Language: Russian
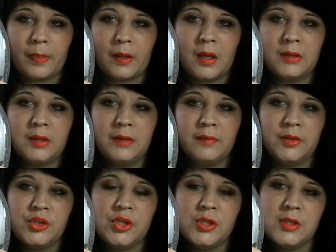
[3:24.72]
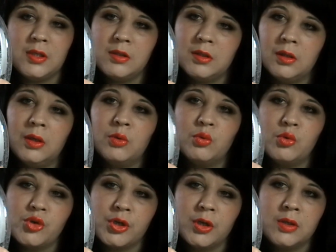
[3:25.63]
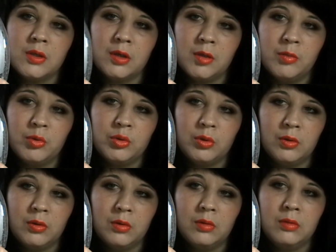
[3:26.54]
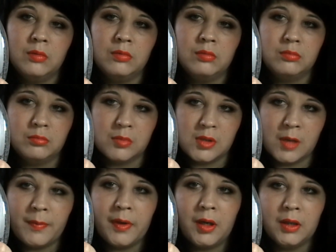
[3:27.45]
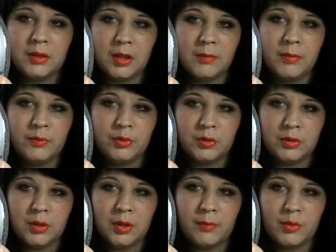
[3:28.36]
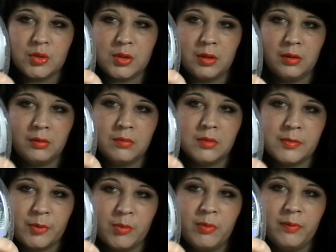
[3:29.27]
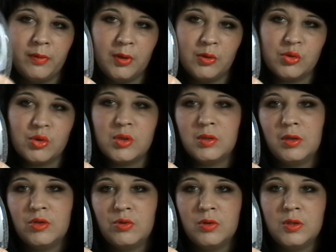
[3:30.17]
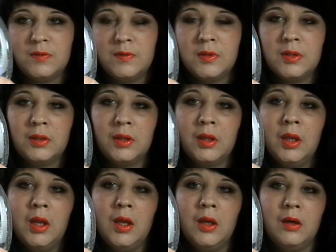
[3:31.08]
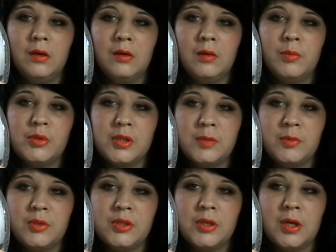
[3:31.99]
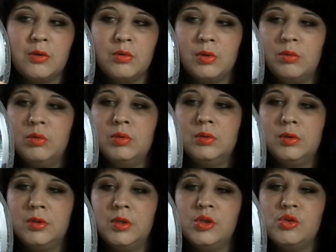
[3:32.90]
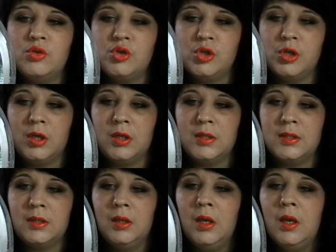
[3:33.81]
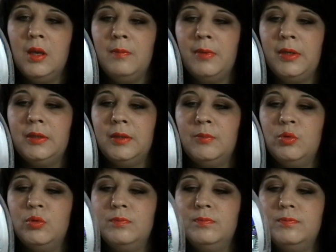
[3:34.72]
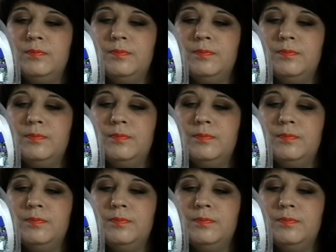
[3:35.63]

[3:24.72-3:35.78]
когда вы чистите или кушаете рыбу, то запах от рыбы, вот я просто испробовала, уже знаю, что действительно э, после мытья рук он не ощущается. Поэтому